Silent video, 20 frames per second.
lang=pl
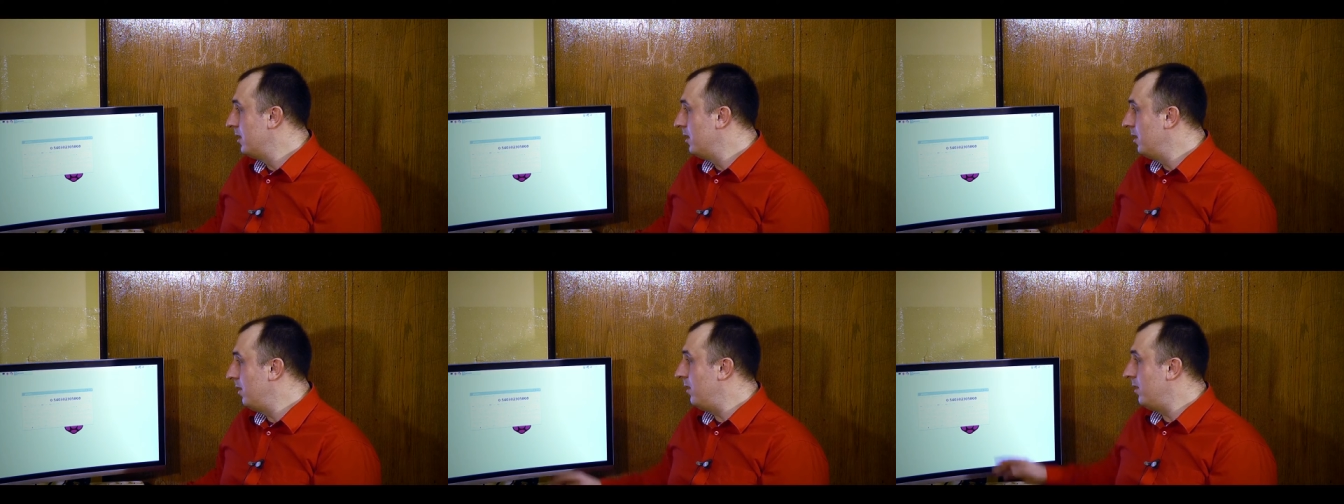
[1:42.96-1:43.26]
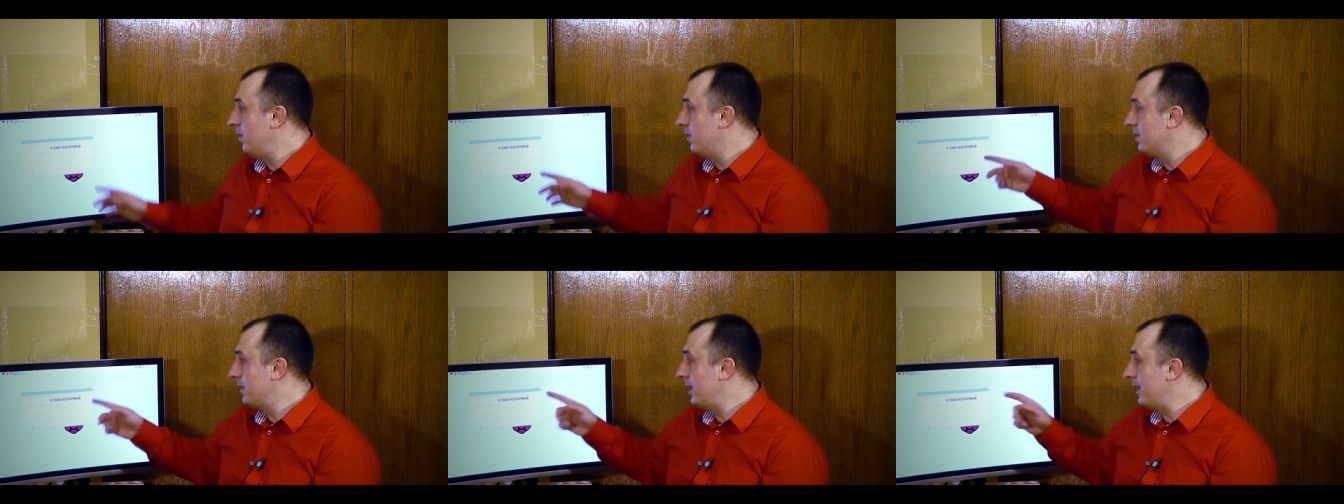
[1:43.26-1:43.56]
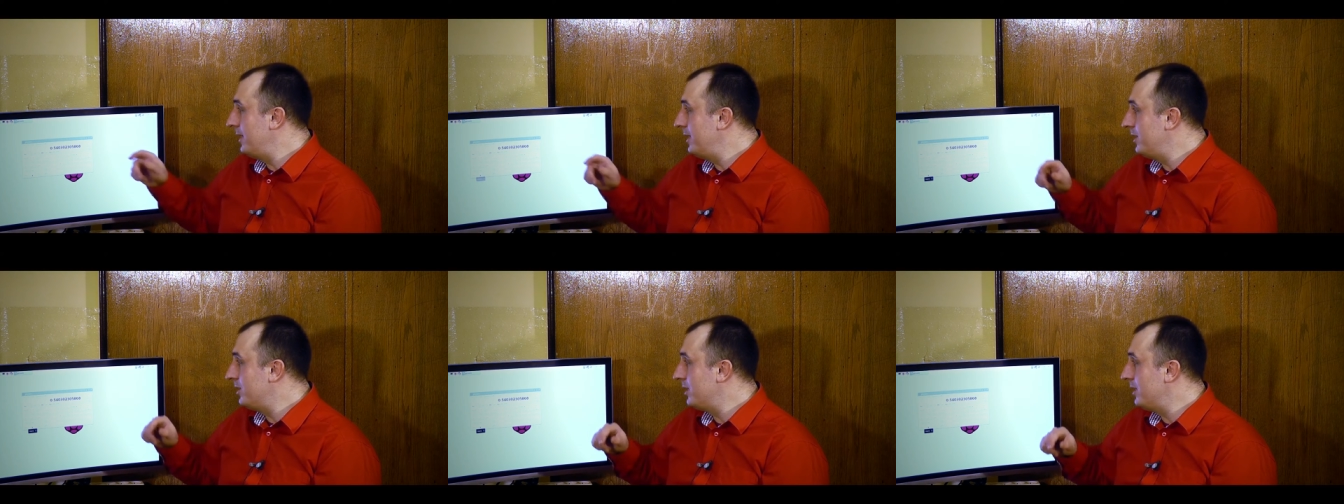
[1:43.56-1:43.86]
o,
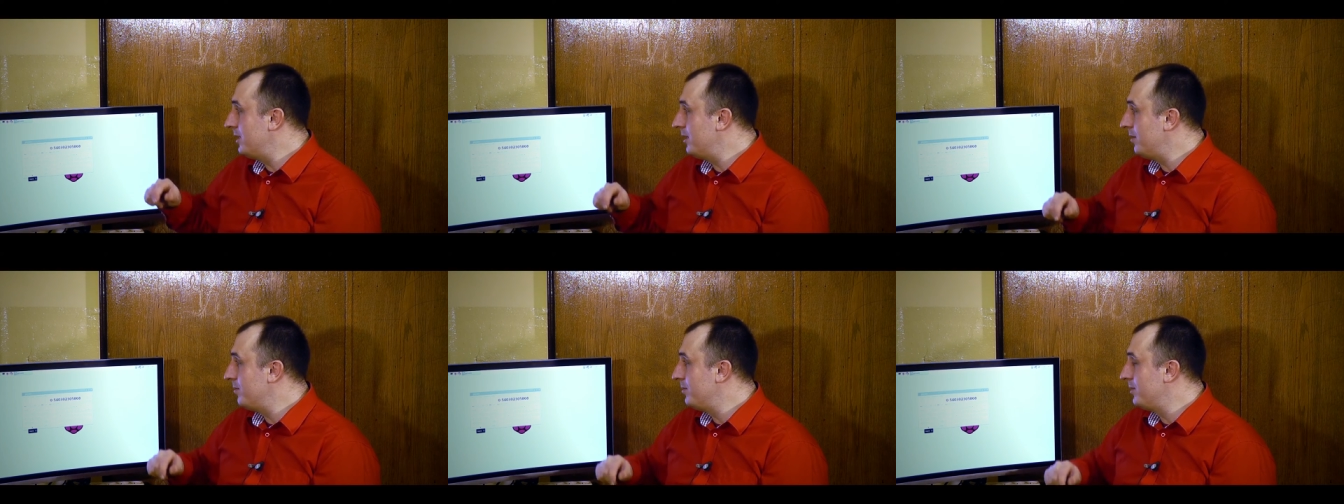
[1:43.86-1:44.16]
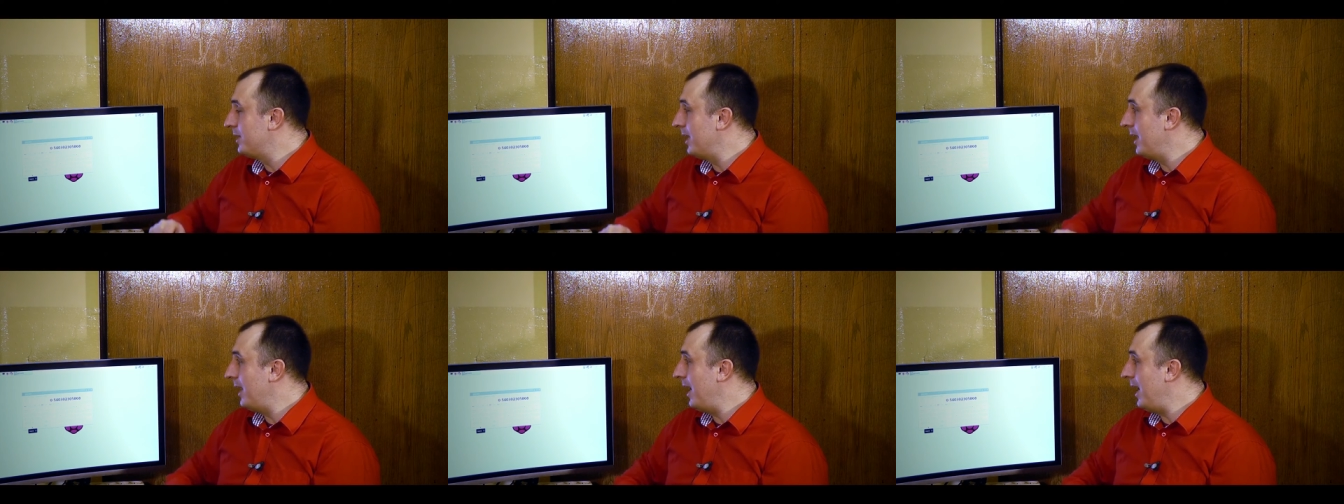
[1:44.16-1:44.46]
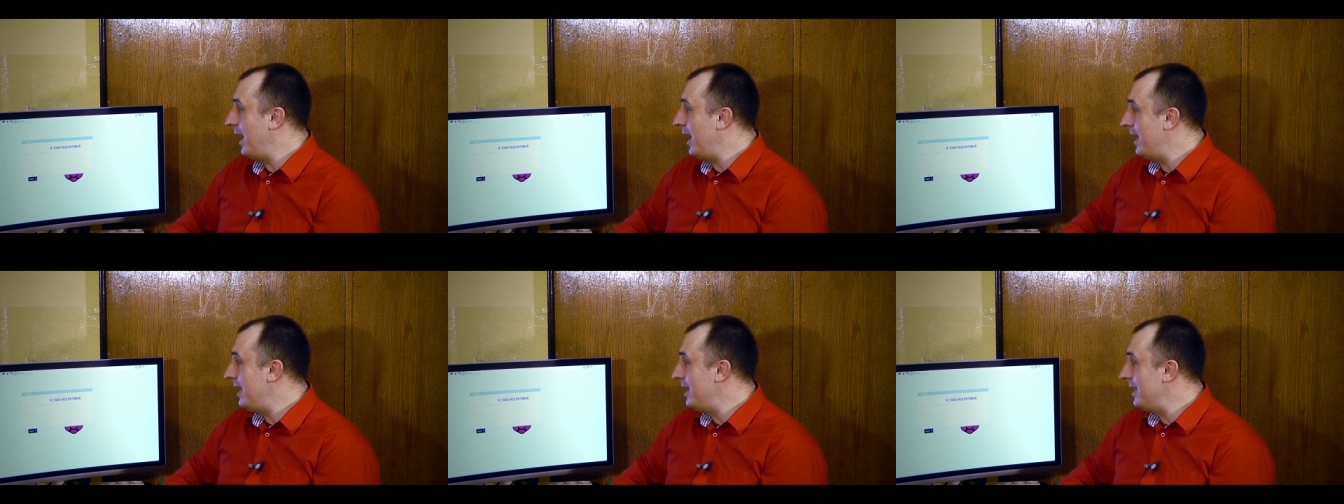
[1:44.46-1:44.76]
ten liczy dobrze,
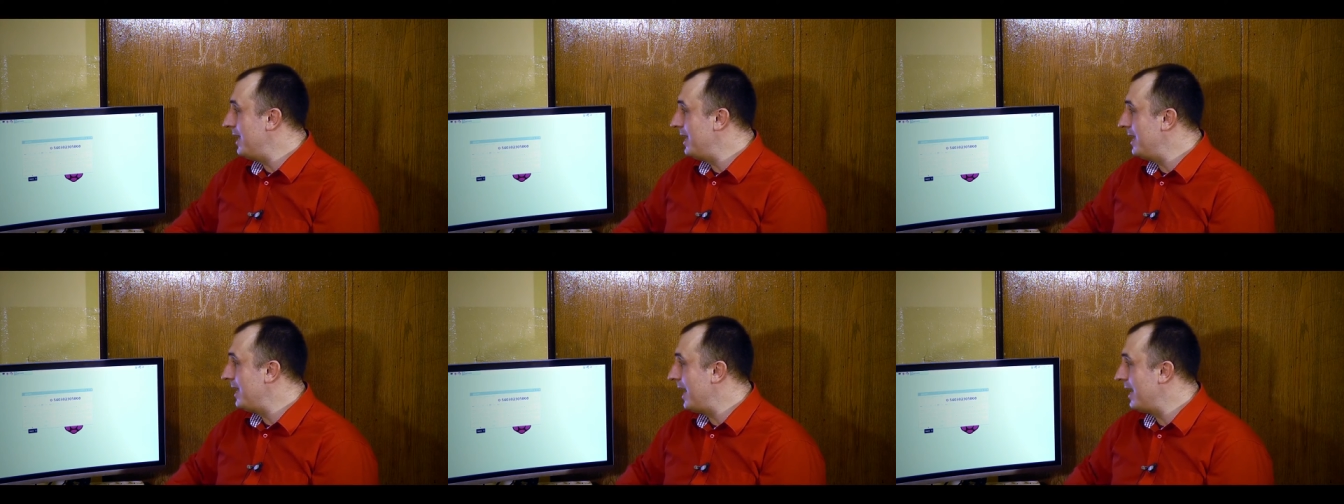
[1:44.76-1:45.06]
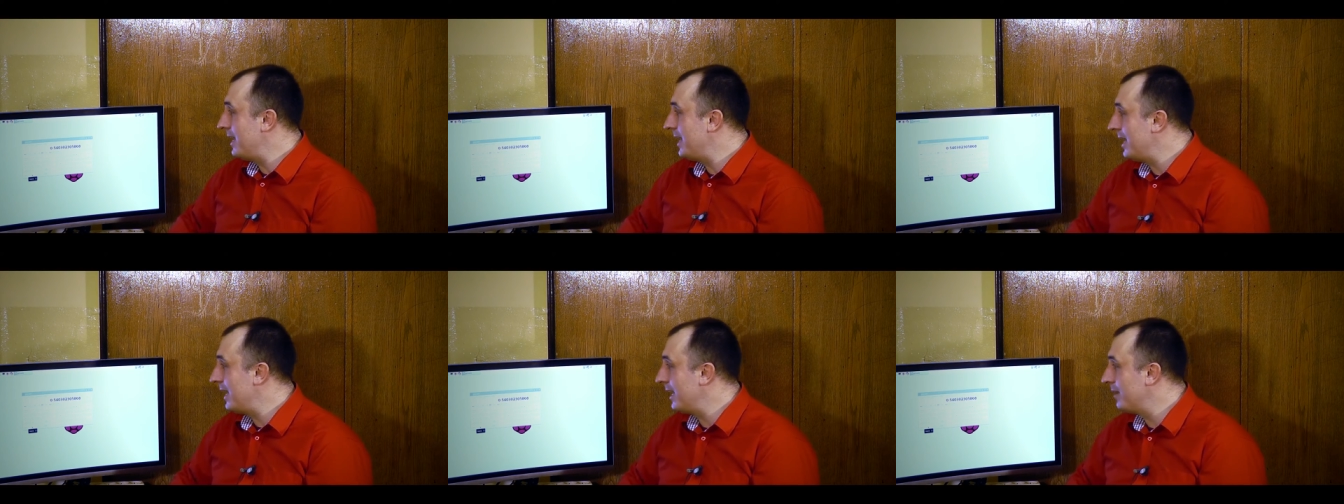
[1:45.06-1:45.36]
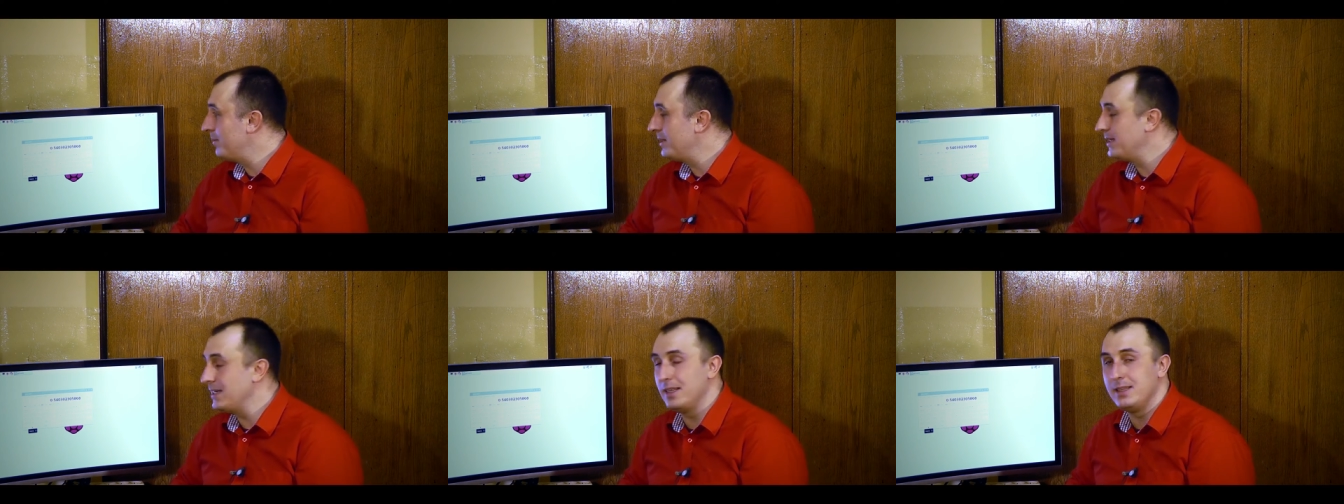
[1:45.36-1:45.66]
ale ja, ja
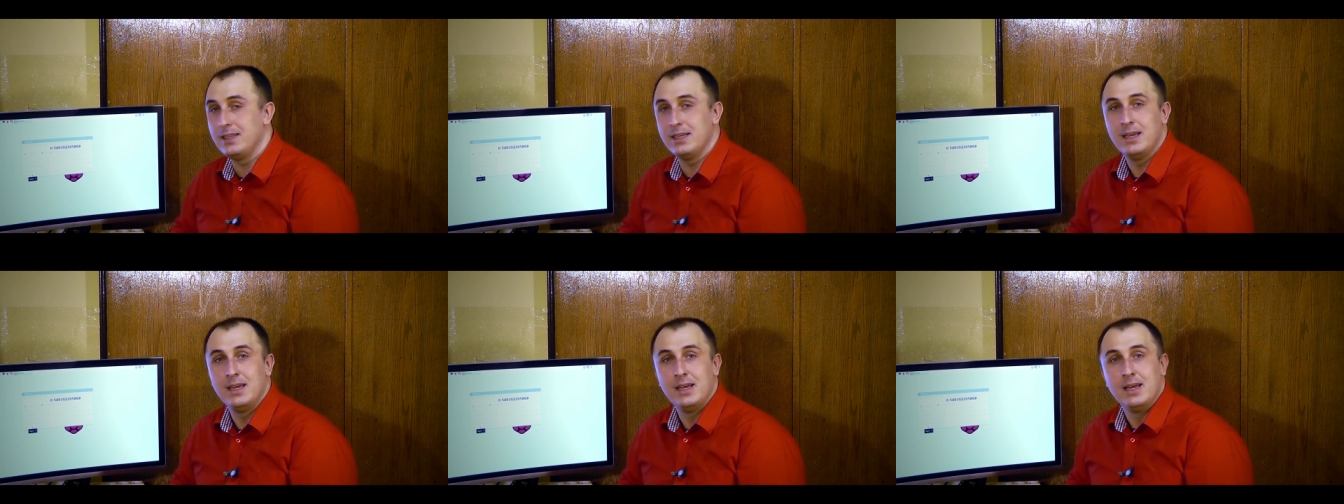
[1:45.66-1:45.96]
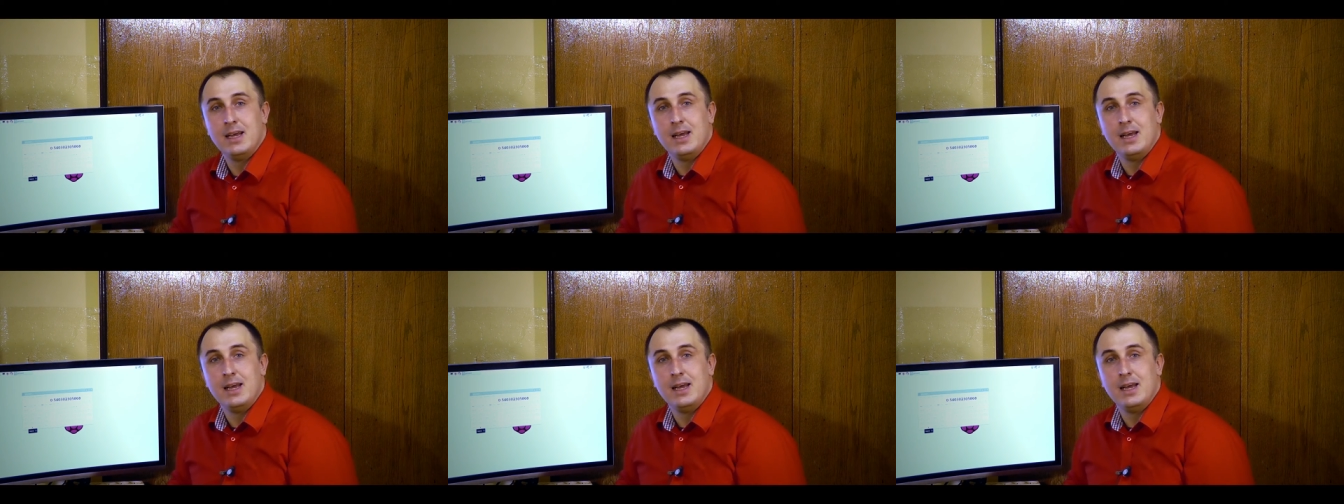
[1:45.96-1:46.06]
jak berety.